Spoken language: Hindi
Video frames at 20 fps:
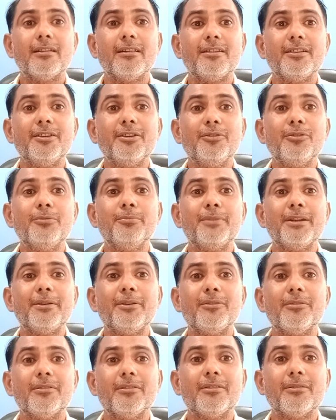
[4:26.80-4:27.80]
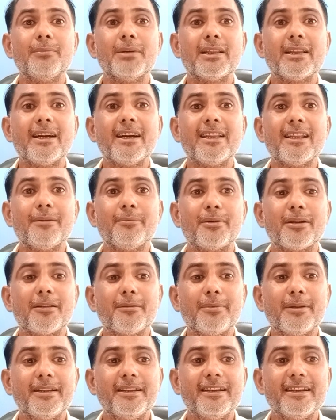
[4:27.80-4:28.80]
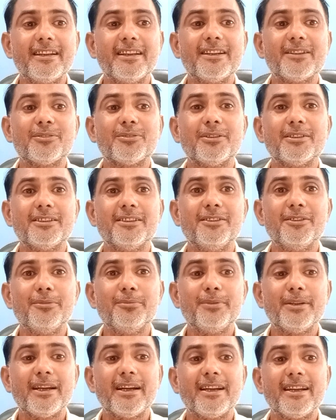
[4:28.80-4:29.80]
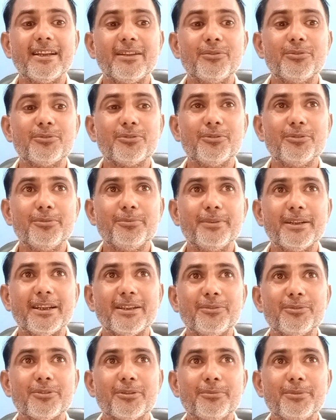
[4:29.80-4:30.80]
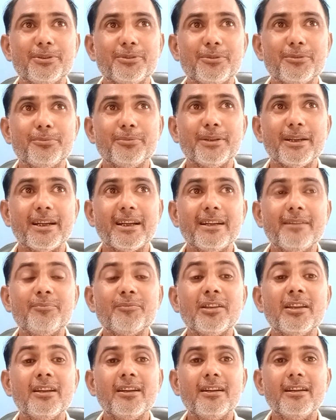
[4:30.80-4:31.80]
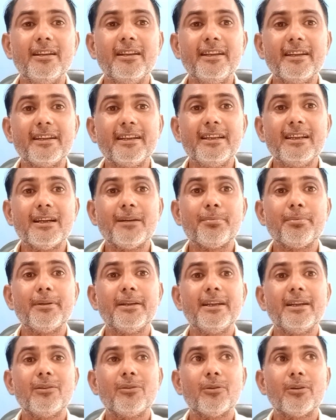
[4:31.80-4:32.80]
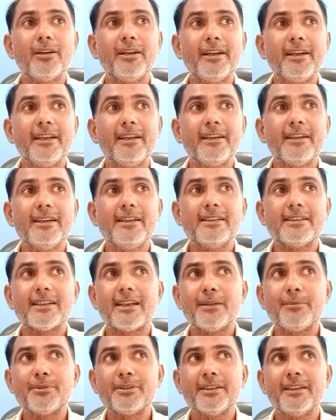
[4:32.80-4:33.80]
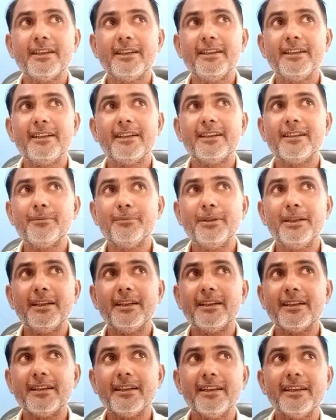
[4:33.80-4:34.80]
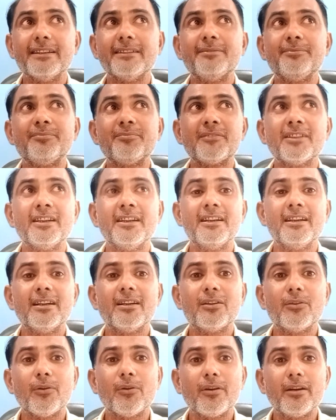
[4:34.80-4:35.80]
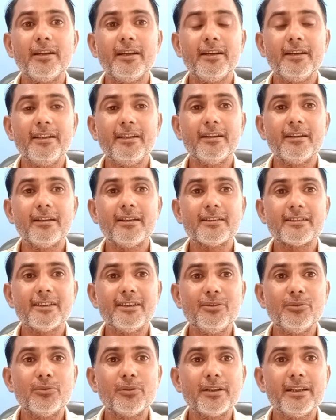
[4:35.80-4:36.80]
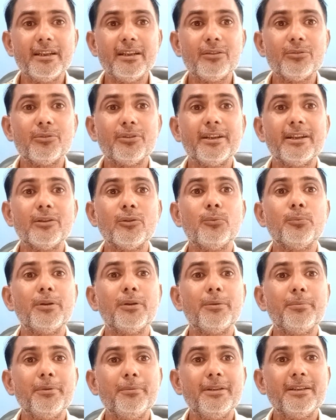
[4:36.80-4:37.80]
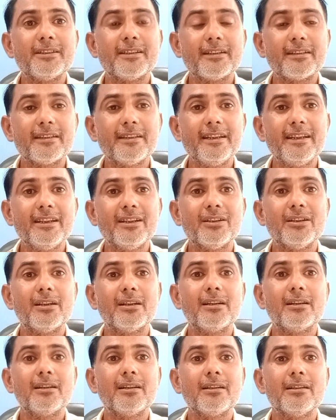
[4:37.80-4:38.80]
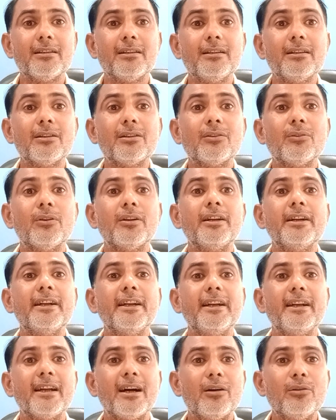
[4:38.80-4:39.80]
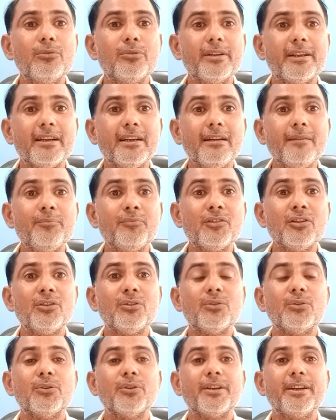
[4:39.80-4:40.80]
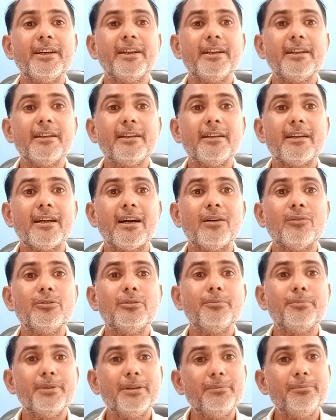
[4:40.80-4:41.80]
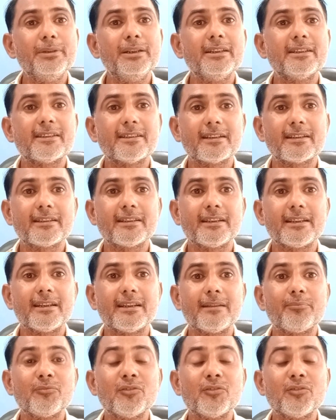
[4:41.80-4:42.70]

यूट्यूब ने बताया था भरत भाई ने कि एक सौ अस्सी रुपया है दो सौ रुपया है दो सौ बीस रुपया है लेकिन अपनी क्वालिटी के हिसाब से ही रेट मिलेंगे क्वालिटी अगर सही होगी तो रेट ऊपर भी मिल सकते हैं अगर क्वालिटी डाउन है तो रेट डाउन भी मिल सकते हैं